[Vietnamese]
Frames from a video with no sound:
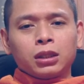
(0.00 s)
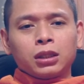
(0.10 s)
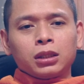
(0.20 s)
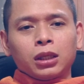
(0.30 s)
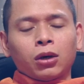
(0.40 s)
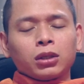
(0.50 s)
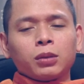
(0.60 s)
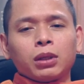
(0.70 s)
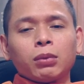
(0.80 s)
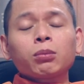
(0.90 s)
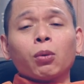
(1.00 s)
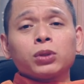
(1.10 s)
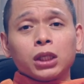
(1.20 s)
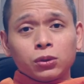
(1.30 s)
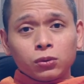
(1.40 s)
thì coi như mình mất một
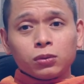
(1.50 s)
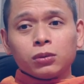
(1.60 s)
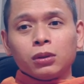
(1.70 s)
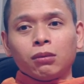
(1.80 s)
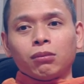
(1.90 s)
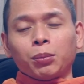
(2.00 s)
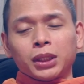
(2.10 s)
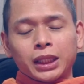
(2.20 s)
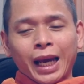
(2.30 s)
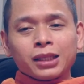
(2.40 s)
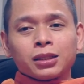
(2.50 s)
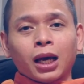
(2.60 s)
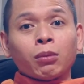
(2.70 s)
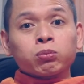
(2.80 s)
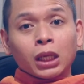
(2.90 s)
triệu mà mình trả được
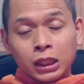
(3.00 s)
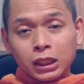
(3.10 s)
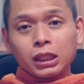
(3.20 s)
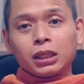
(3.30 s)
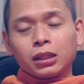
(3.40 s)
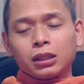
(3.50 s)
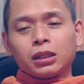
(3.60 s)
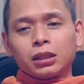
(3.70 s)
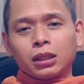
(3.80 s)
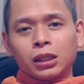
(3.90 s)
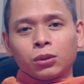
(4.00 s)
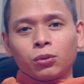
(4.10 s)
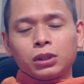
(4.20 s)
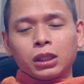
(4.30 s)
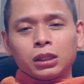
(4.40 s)
nợ 1 tỷ thì
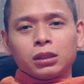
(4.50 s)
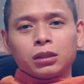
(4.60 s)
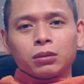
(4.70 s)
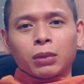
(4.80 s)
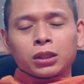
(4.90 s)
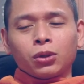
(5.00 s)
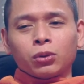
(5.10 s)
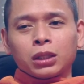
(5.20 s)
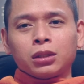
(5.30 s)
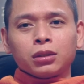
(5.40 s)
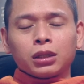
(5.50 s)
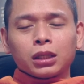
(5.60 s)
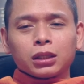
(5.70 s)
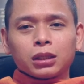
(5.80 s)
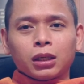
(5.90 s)
quý vị mặc dù là chưa
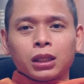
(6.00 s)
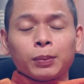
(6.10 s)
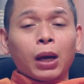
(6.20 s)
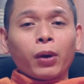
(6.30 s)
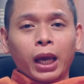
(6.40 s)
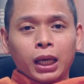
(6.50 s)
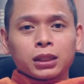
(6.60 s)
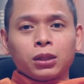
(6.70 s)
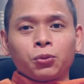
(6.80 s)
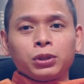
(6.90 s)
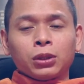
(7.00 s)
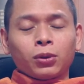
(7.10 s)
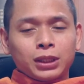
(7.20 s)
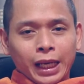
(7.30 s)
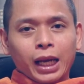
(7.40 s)
đến cái thời điểm đáo hạn thì quý vị có
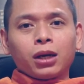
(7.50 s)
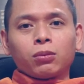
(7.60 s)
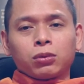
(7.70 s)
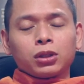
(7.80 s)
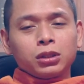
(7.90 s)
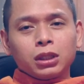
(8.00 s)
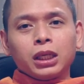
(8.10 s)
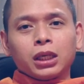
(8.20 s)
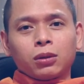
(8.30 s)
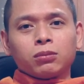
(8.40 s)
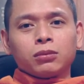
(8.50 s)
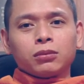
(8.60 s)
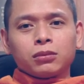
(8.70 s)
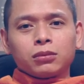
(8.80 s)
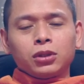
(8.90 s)
trả không có đưa liền không
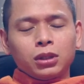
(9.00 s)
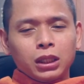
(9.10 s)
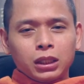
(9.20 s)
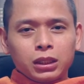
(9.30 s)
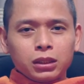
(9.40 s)
đưa liền chứ